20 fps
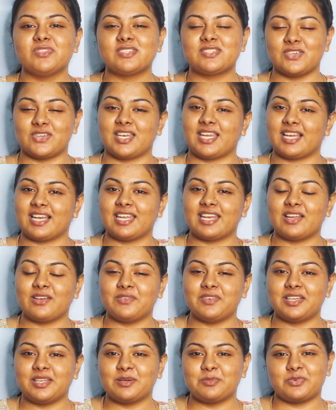ஸோ ரெகுலராக
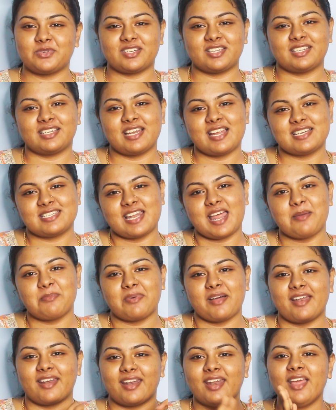வீடியோ போடுறதுக்கு நான் ட்ரை
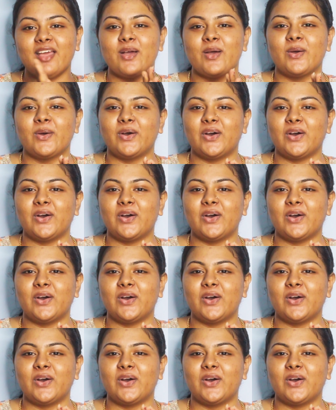பண்ணுறேன்